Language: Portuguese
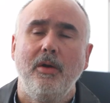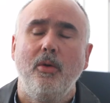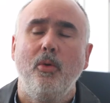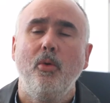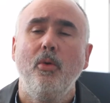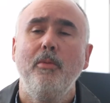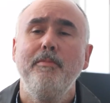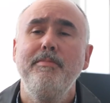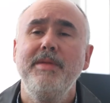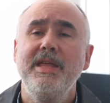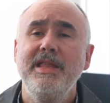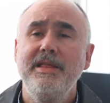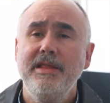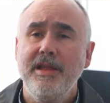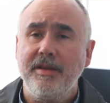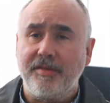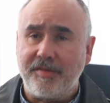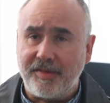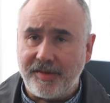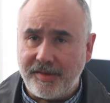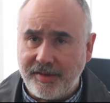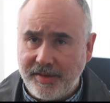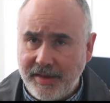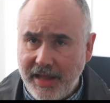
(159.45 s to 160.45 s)
o
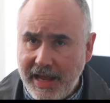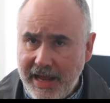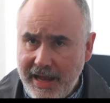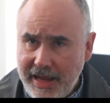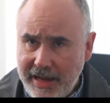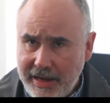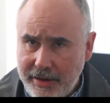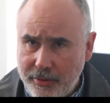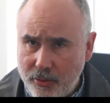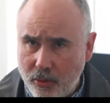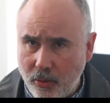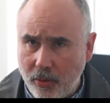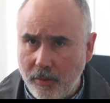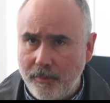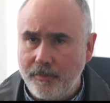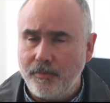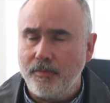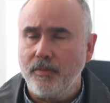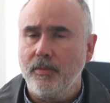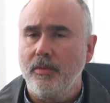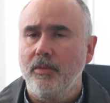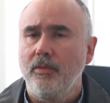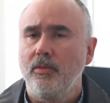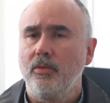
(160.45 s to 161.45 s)
ministério
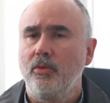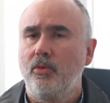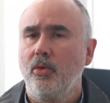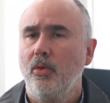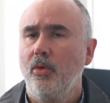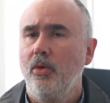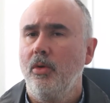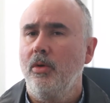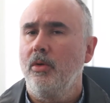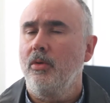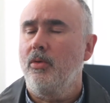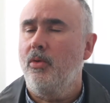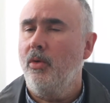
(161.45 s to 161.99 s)
do